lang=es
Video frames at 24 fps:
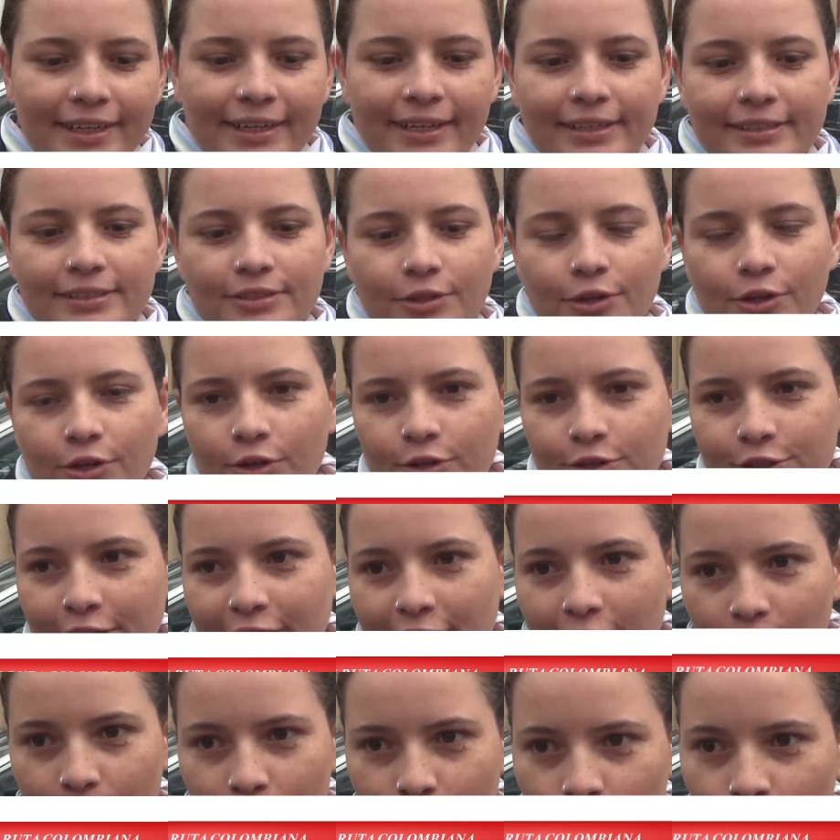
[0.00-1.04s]
redes
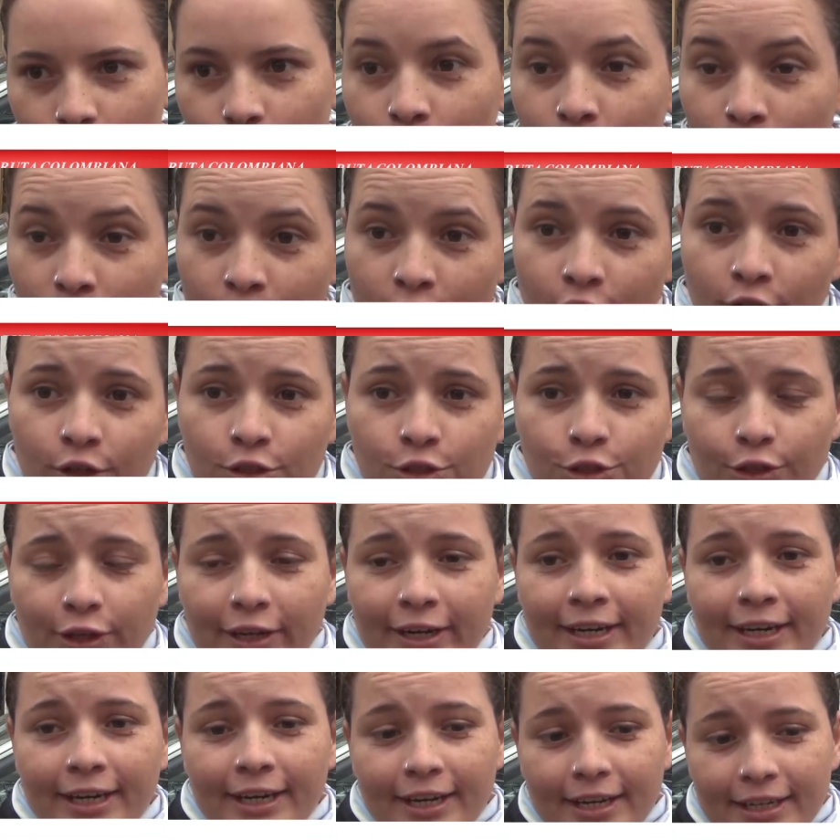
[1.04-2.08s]
conocida como soy
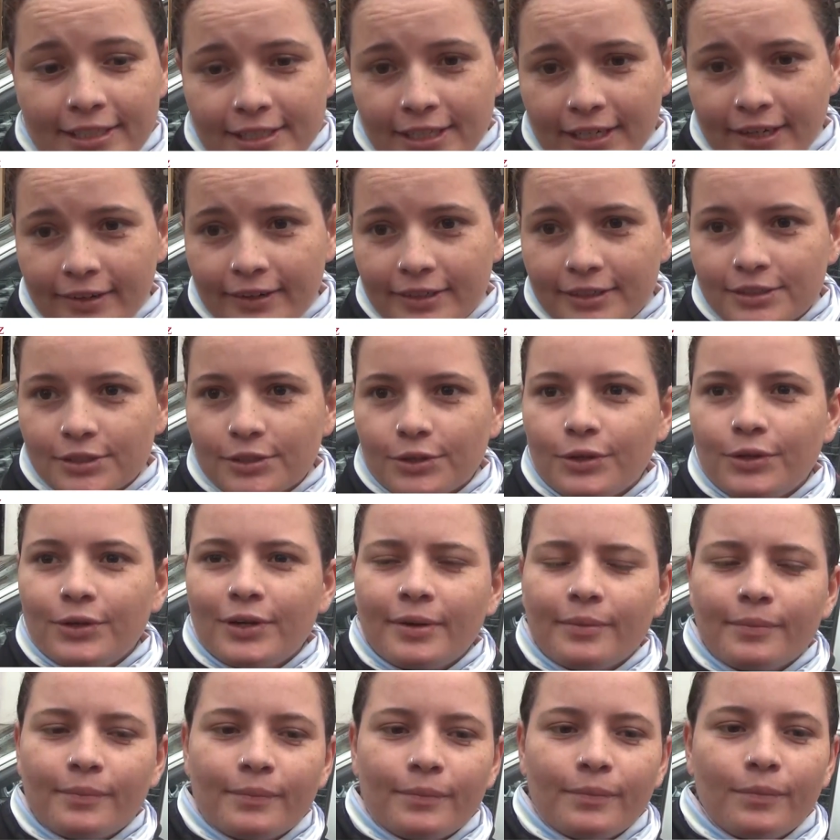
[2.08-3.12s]
Angélica Chávez, soy
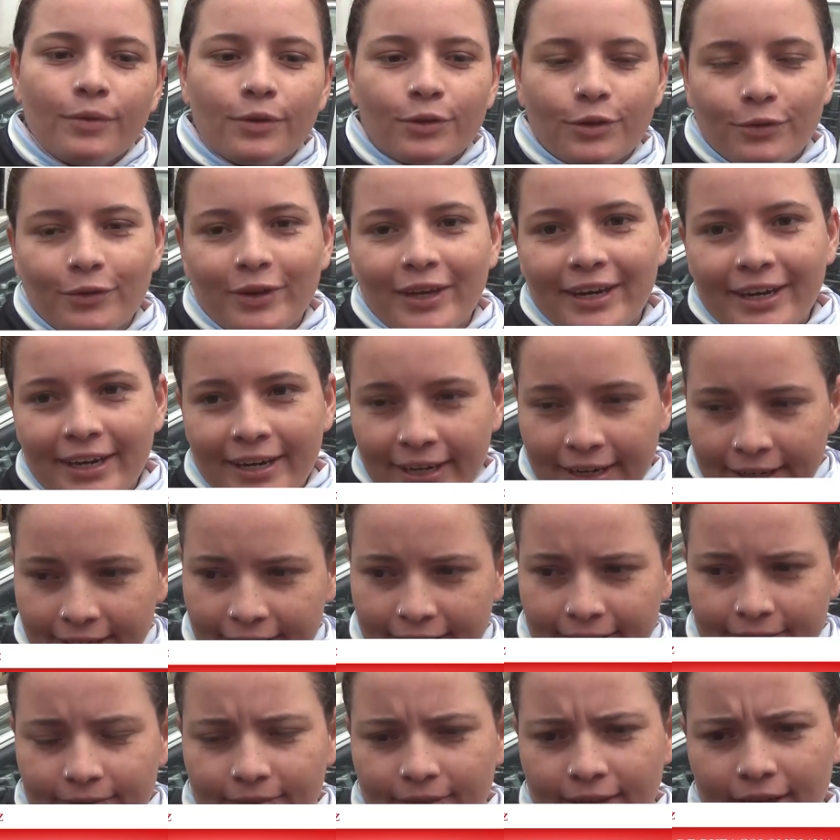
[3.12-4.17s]
una
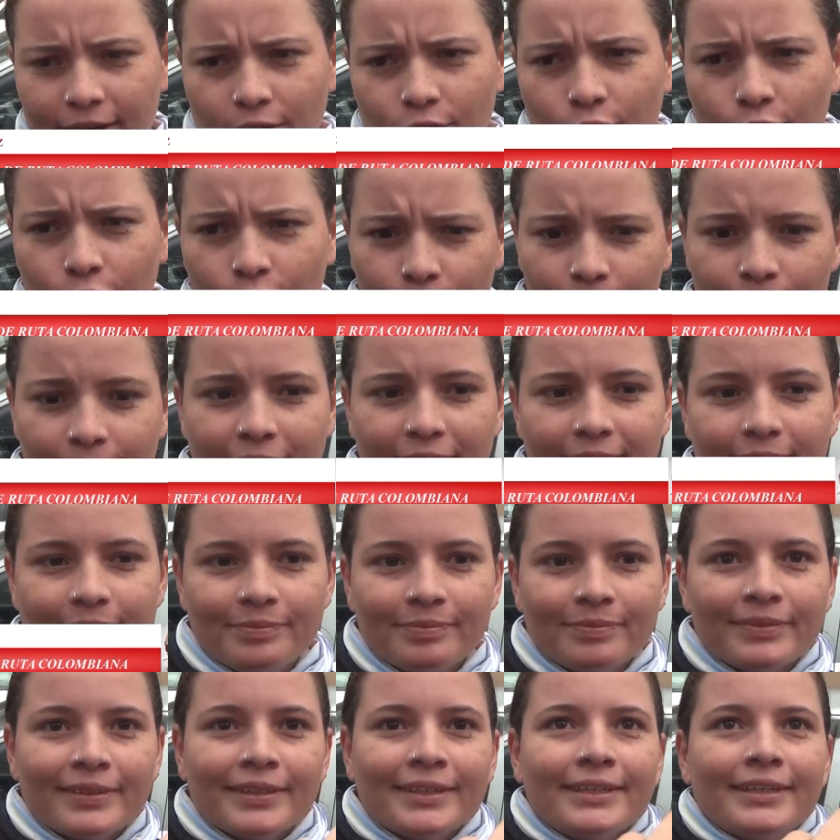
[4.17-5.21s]
motoviajera de Colombia.
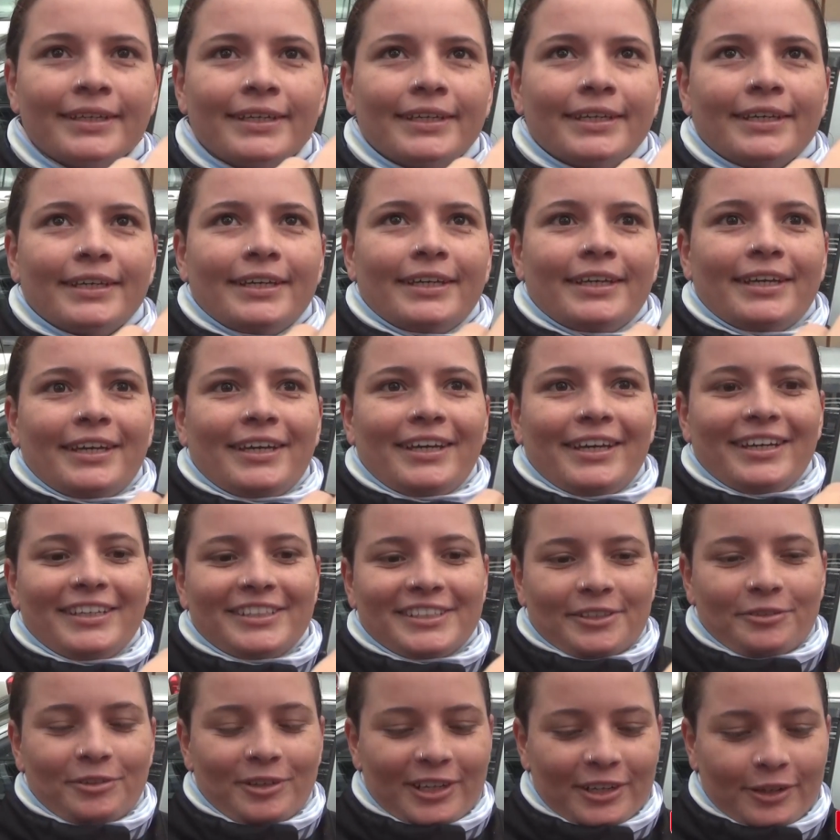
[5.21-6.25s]

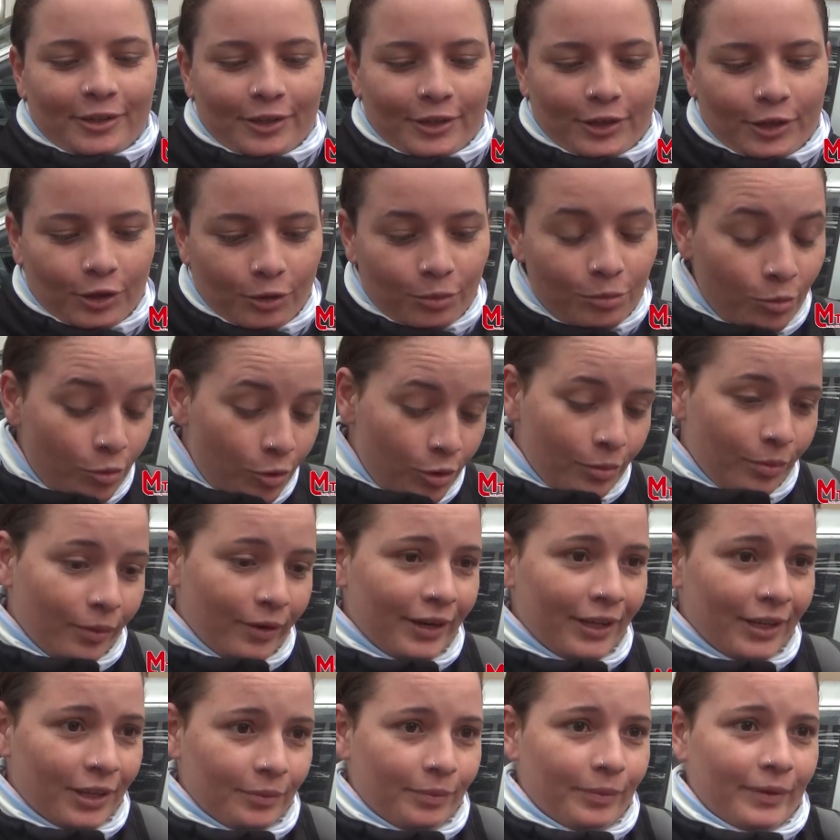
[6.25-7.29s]
Hice un recorrido muy
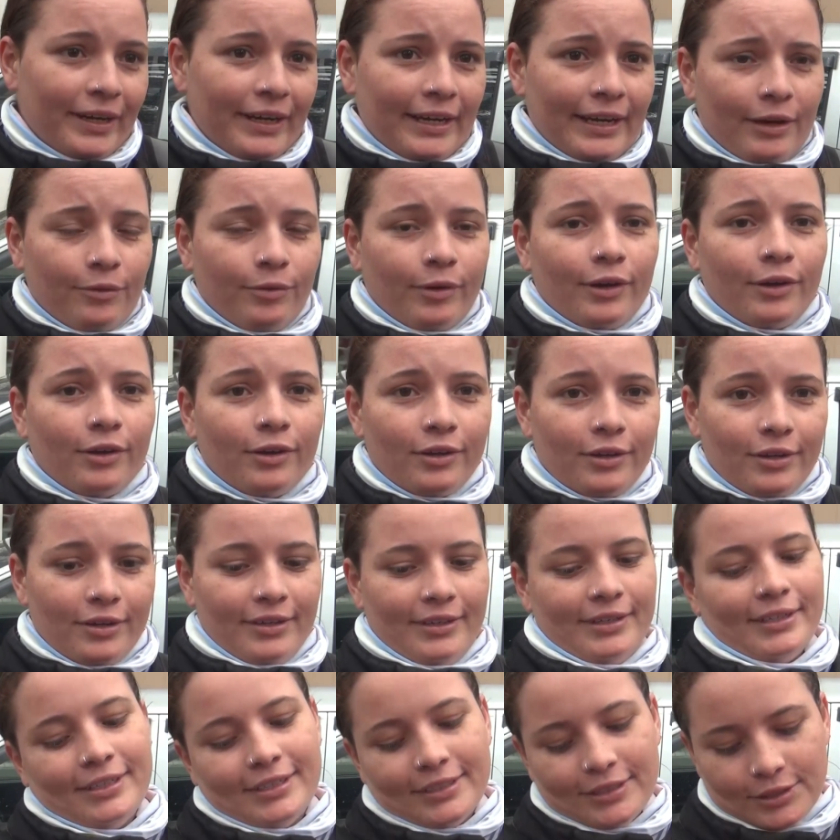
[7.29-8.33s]
bonito por el Ecuador.
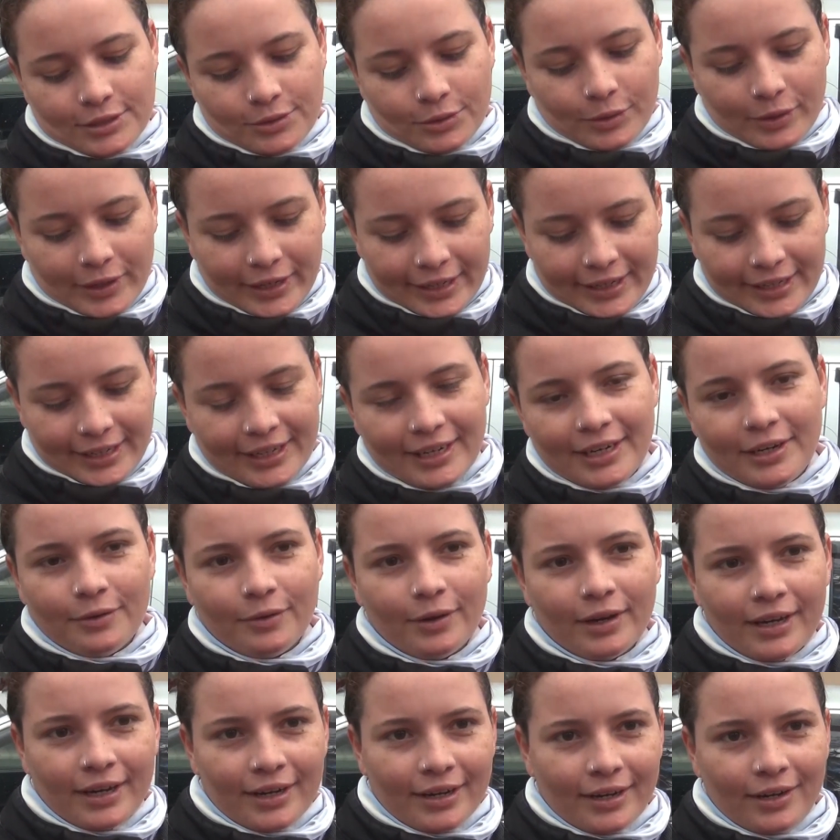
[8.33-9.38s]
Estuve en
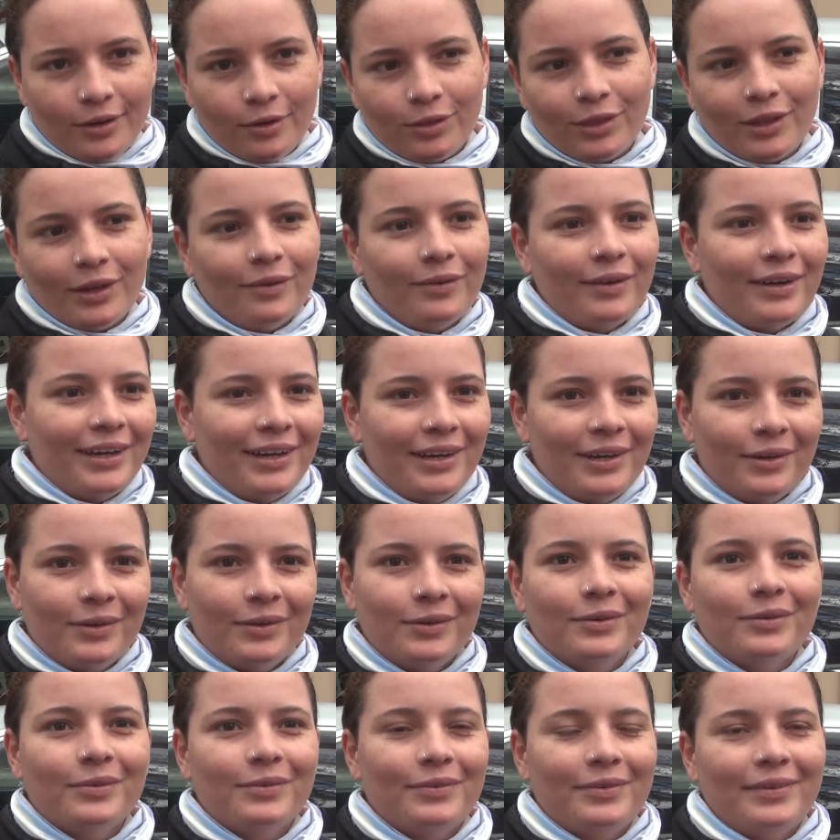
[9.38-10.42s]
Ibarra, en
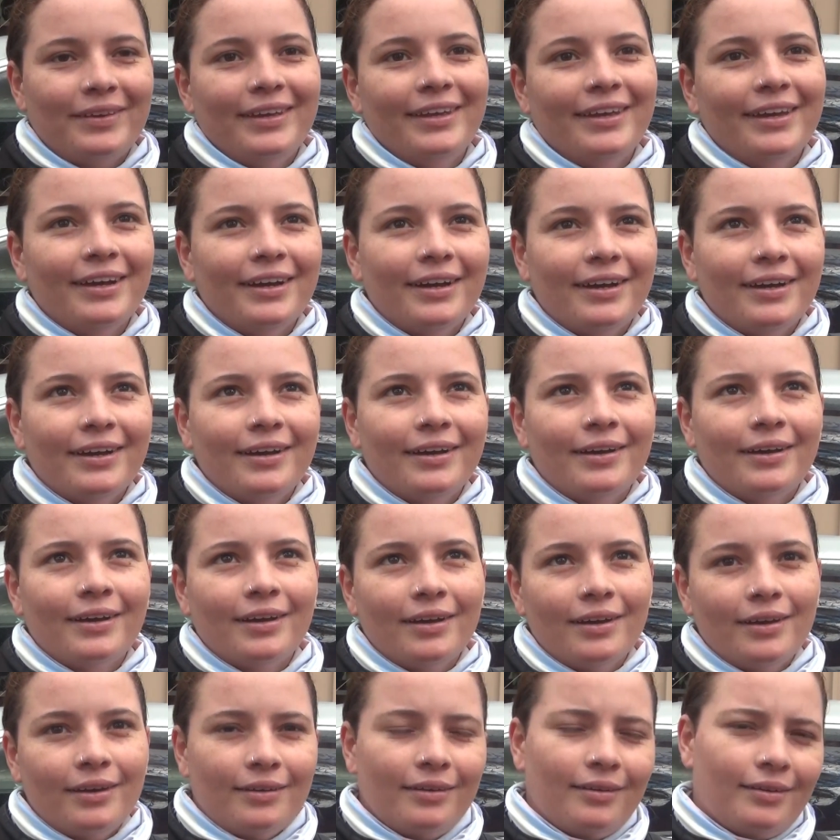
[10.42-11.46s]
Otavalo, fui
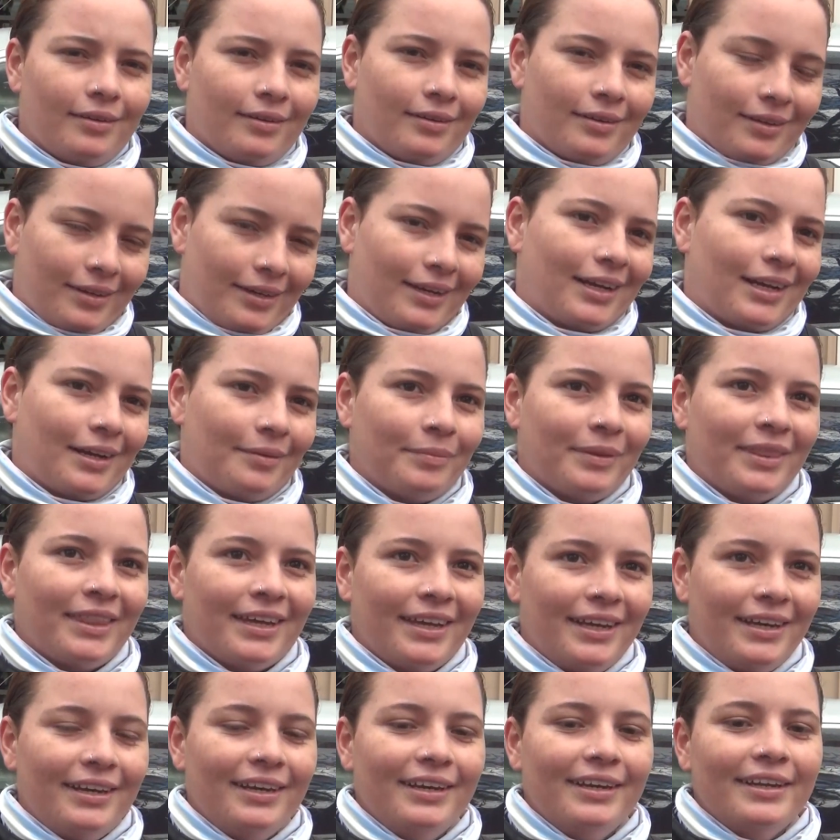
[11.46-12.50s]
a, la
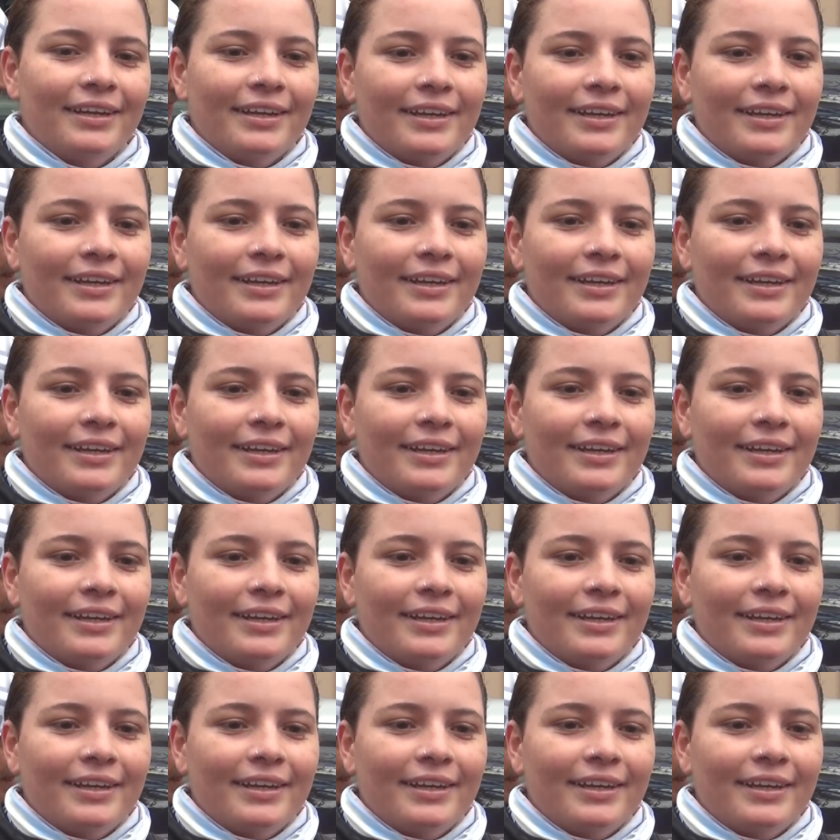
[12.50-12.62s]
capital.